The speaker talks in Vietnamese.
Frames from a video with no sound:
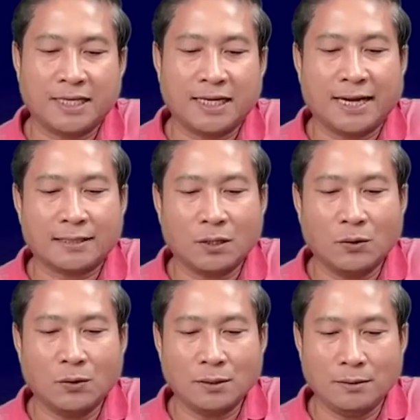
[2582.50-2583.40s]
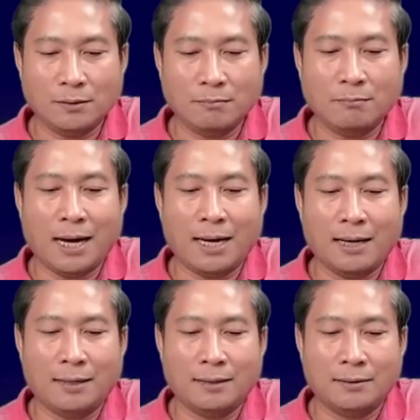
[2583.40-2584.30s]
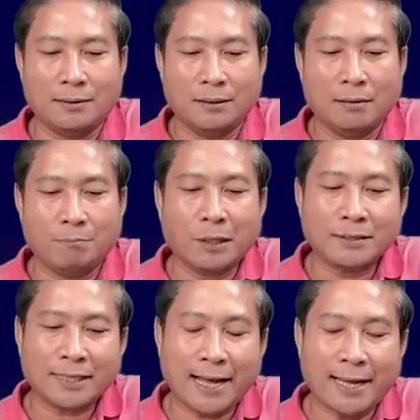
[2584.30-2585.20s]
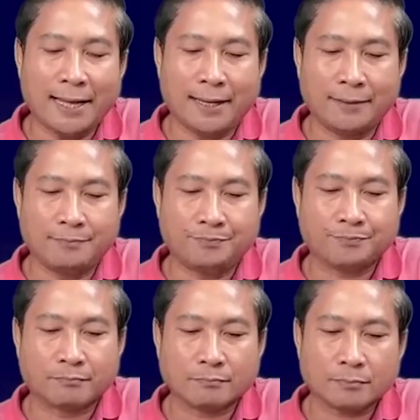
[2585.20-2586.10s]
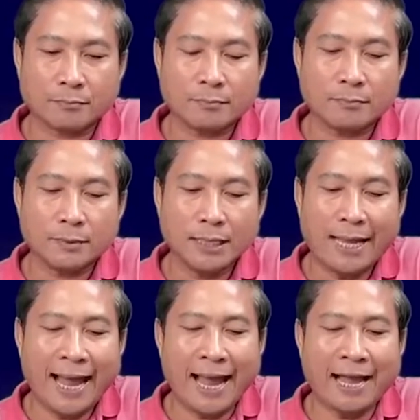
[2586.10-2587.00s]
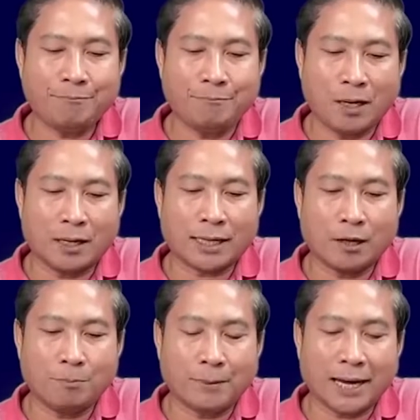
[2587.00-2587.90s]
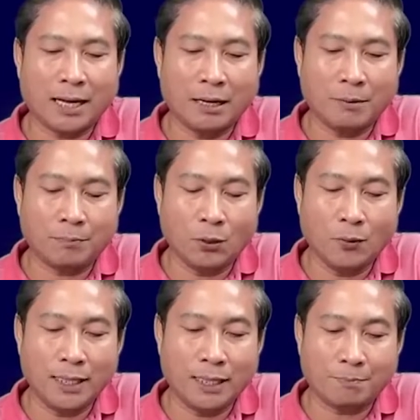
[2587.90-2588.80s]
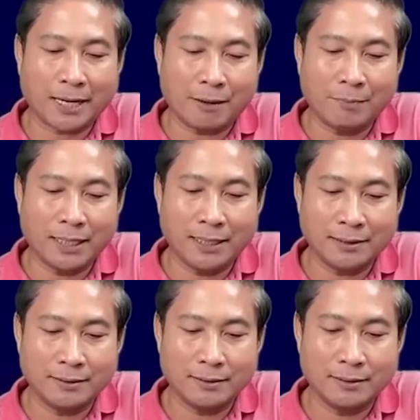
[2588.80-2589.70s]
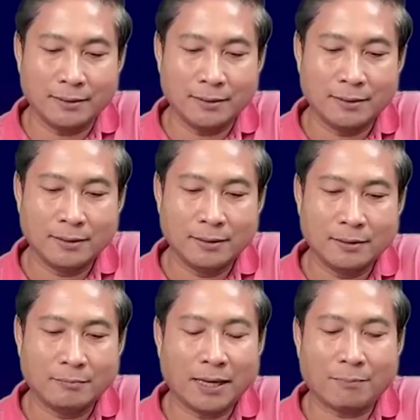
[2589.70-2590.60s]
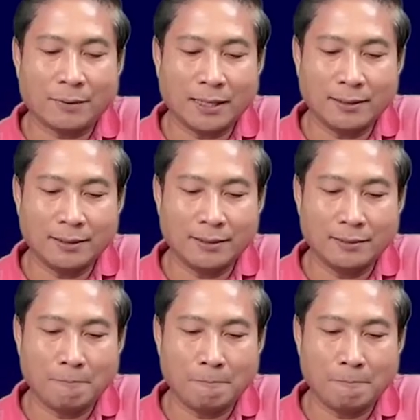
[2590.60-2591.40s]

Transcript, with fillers: chân đá tốt bà pon tay ham ọt ọt prab khui lệ pram ấy nè đẹp à hơi